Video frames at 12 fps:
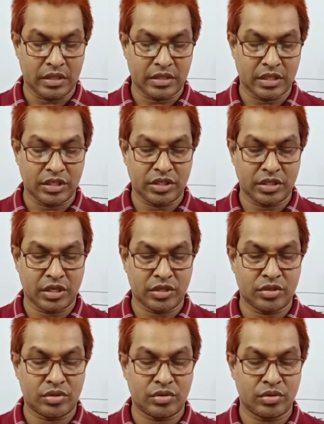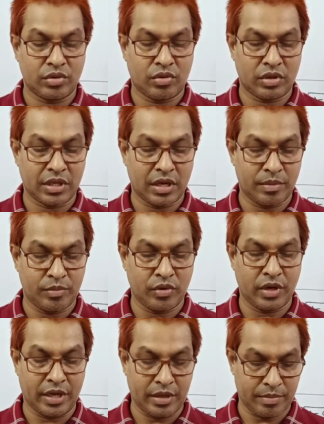তাদের সাথে একটু কথা
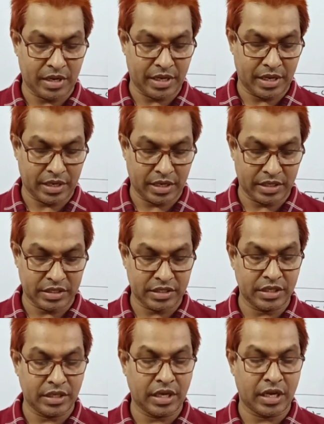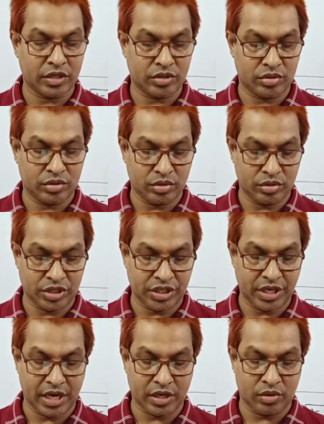বলে বা এই ক্লাসটি একটু
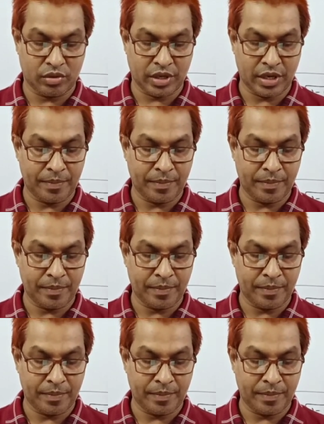শেয়ার করে